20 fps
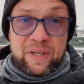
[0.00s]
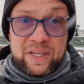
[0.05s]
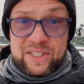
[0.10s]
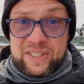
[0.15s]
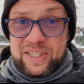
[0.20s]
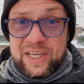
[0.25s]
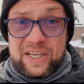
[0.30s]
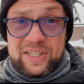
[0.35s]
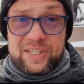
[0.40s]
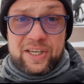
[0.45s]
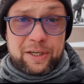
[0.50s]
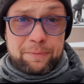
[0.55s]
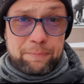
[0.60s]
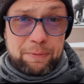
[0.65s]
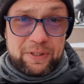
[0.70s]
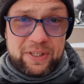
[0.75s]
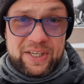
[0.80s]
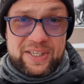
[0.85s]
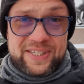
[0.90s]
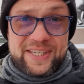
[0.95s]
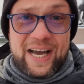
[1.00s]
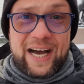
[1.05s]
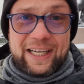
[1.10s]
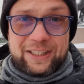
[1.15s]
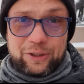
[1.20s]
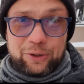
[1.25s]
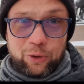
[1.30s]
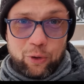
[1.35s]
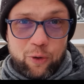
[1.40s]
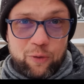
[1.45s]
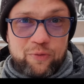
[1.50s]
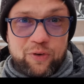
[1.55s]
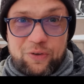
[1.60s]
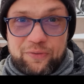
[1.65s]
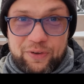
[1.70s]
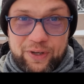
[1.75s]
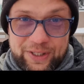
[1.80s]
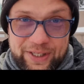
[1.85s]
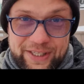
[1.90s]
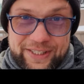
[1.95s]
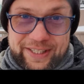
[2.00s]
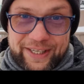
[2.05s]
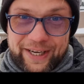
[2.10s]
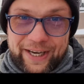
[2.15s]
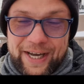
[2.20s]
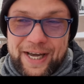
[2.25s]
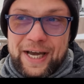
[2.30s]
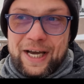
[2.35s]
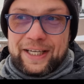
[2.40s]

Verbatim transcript: Здесь их 50, но вы видите,